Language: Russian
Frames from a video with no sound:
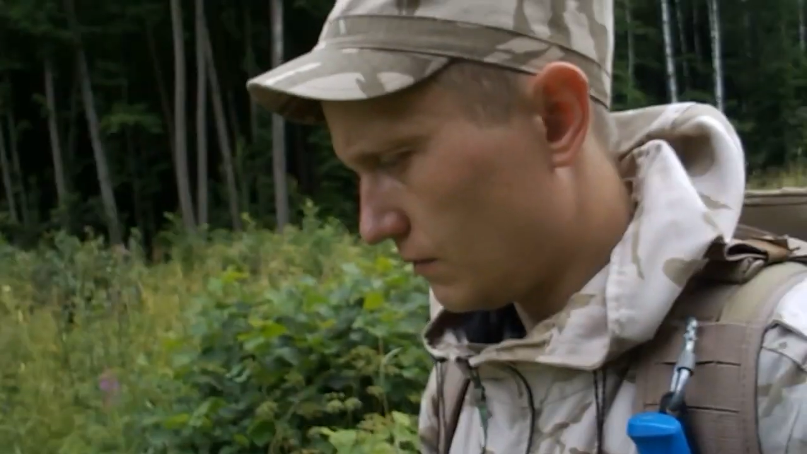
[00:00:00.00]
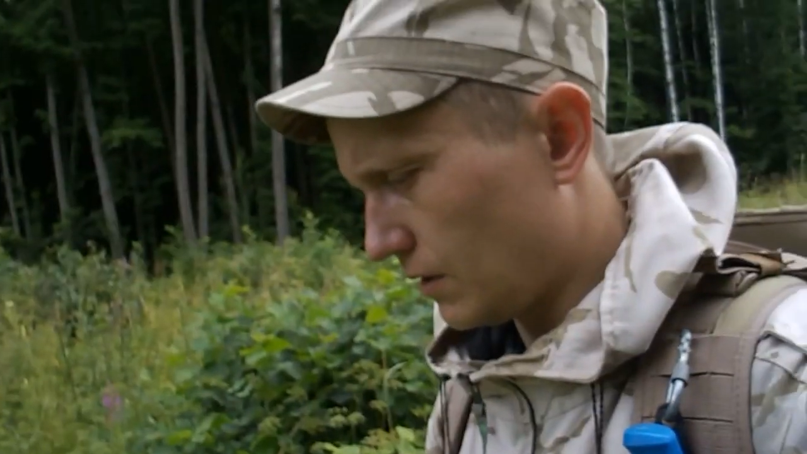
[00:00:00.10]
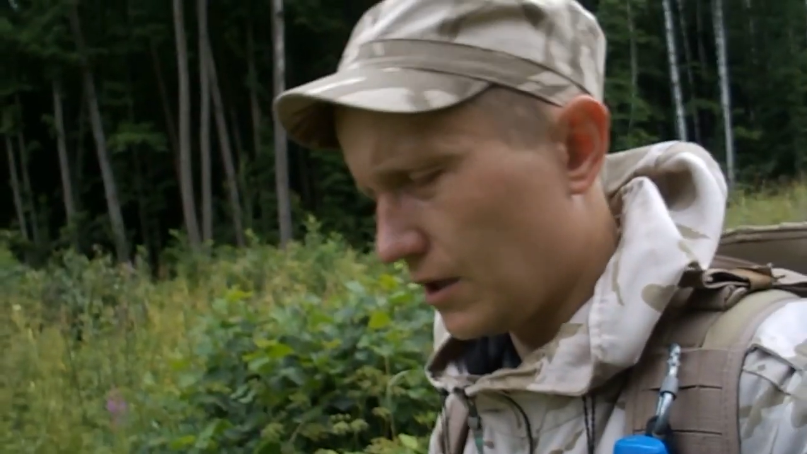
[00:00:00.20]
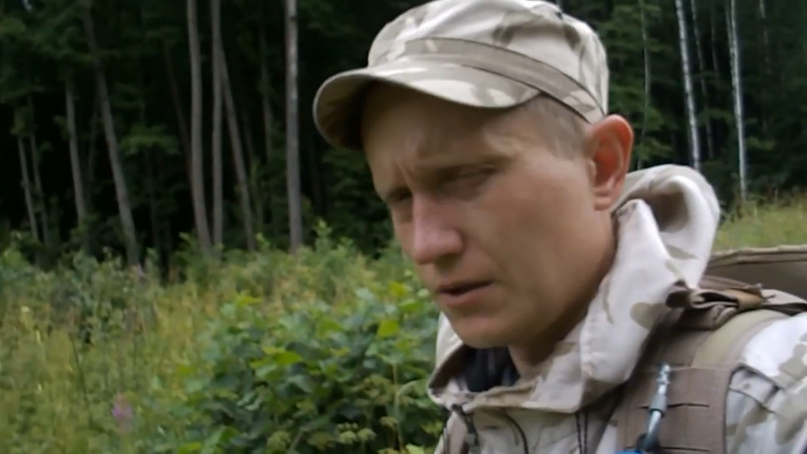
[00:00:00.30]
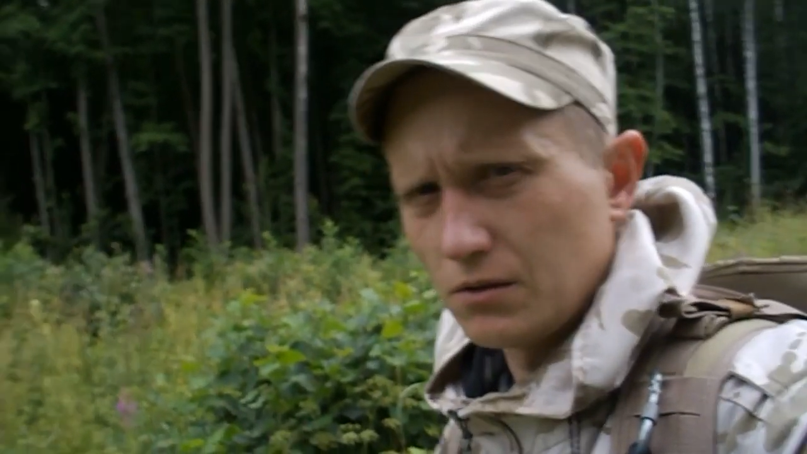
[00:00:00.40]

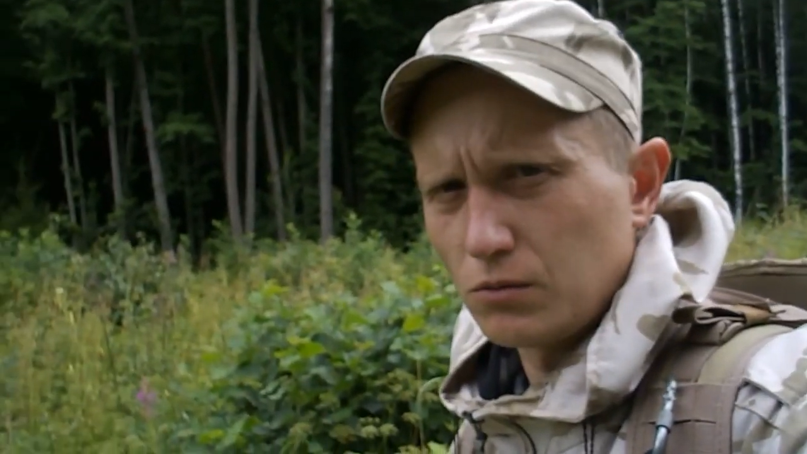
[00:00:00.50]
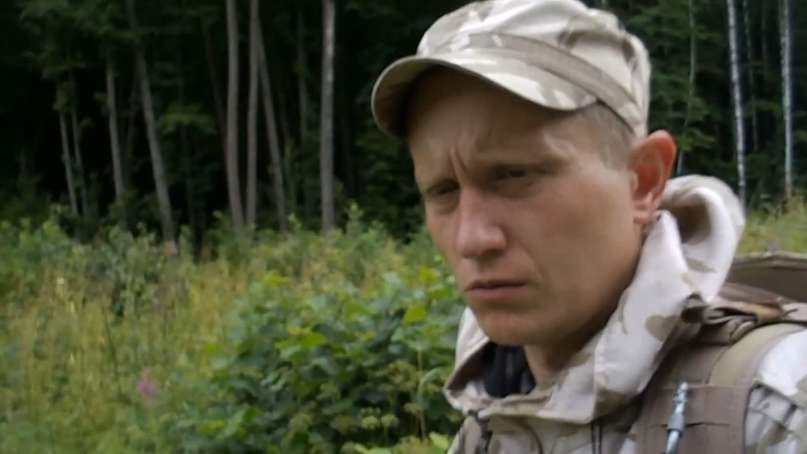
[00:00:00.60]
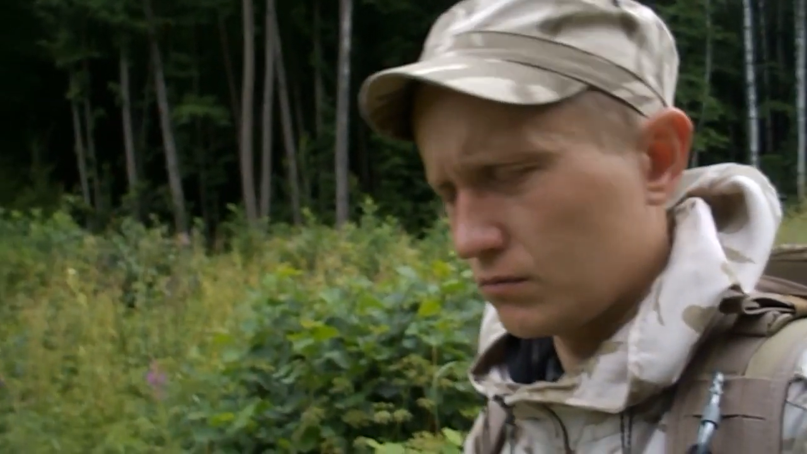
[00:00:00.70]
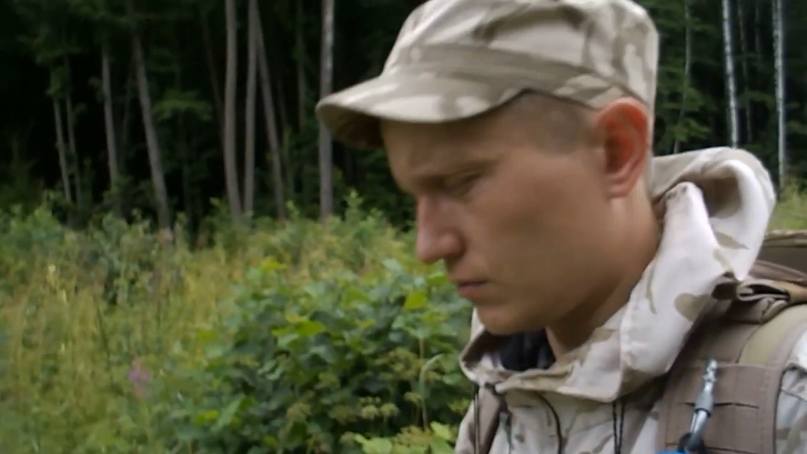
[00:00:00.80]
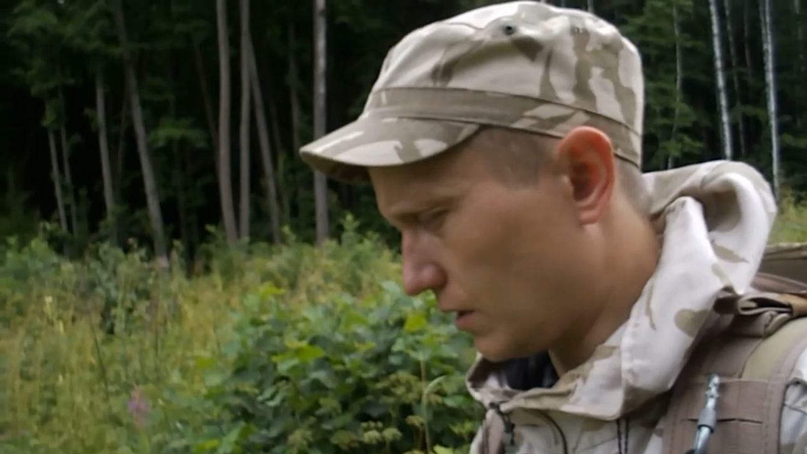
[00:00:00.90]
Выглядит
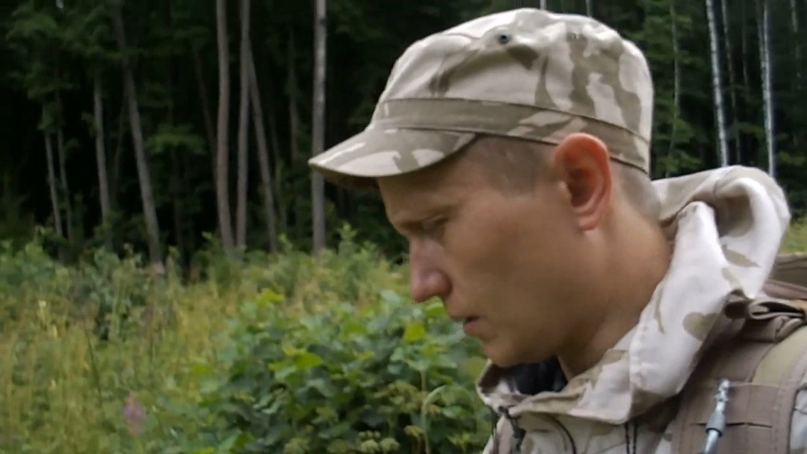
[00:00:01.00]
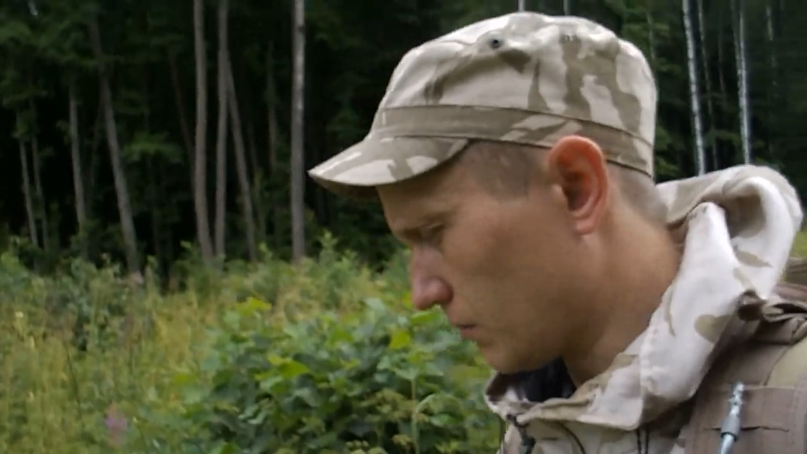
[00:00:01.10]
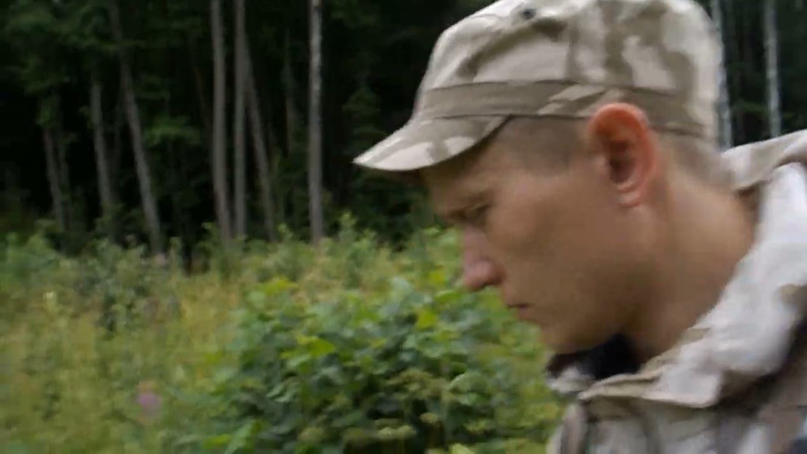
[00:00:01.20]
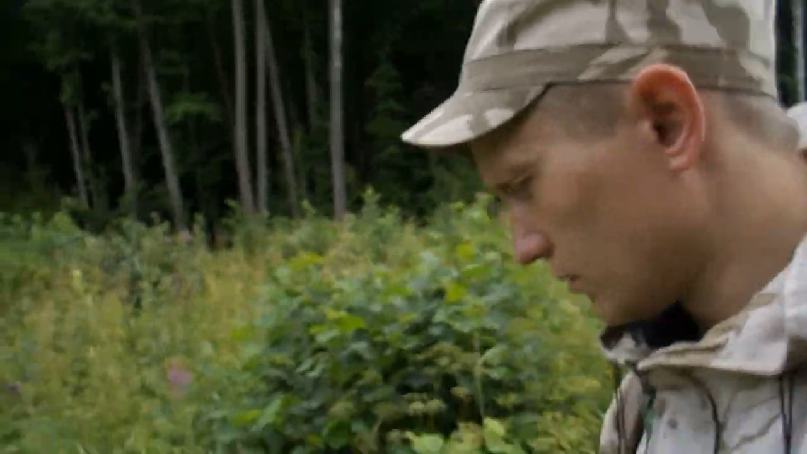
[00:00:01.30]
он вот так вот.